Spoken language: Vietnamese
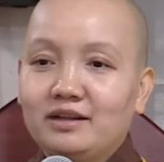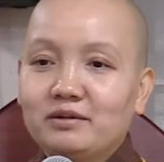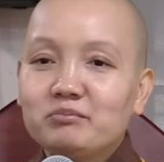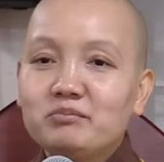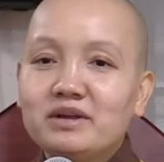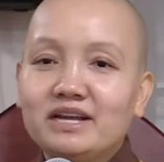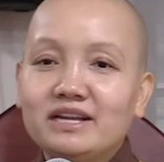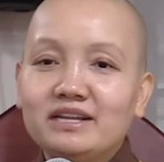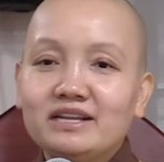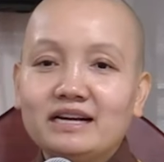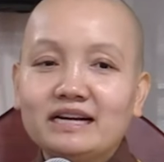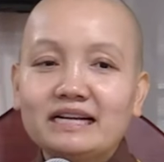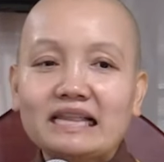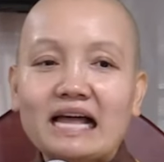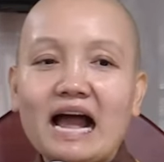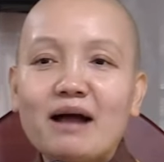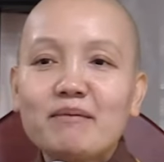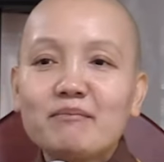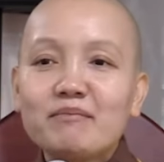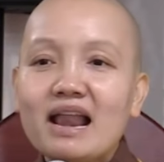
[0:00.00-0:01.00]
bị những cái
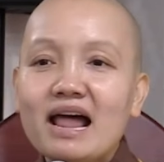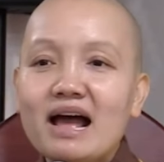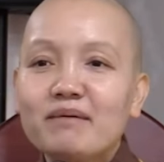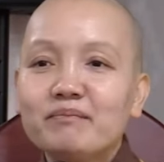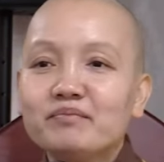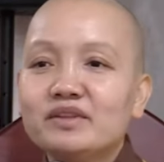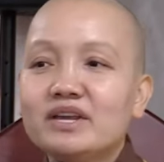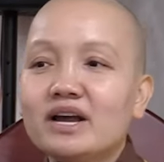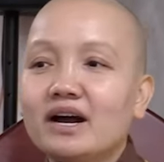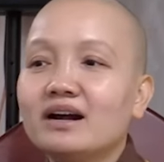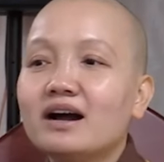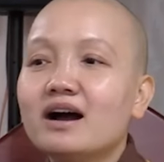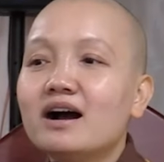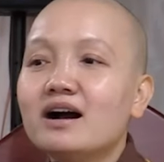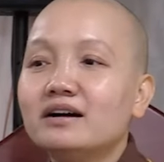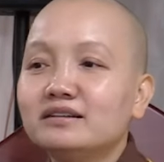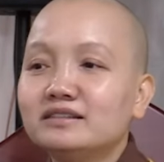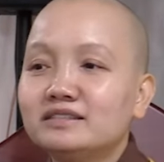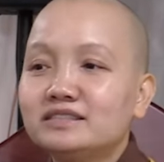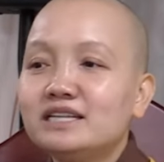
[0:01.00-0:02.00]
tham lam, giận
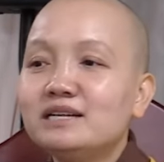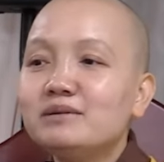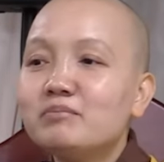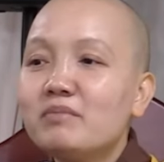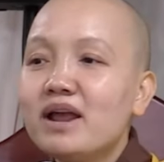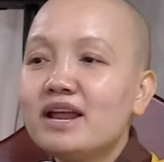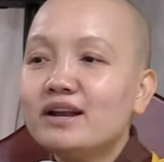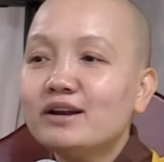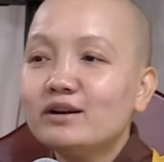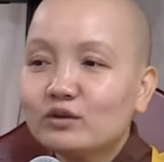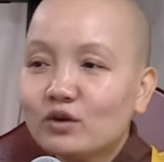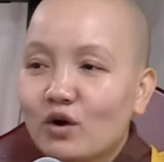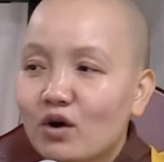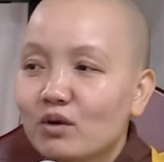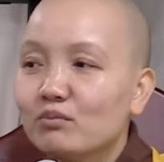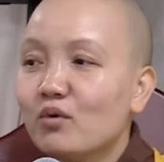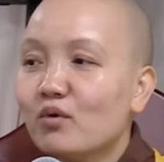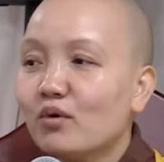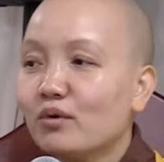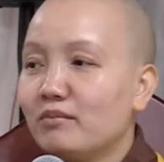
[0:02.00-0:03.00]
hờn, si mê nó
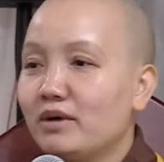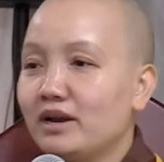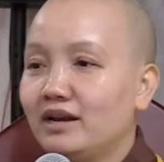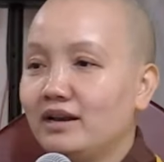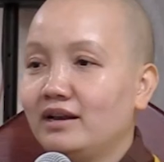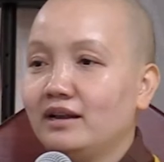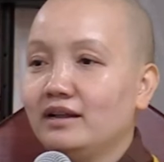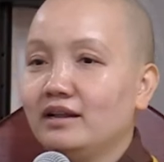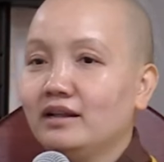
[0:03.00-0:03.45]
trói buộc mình.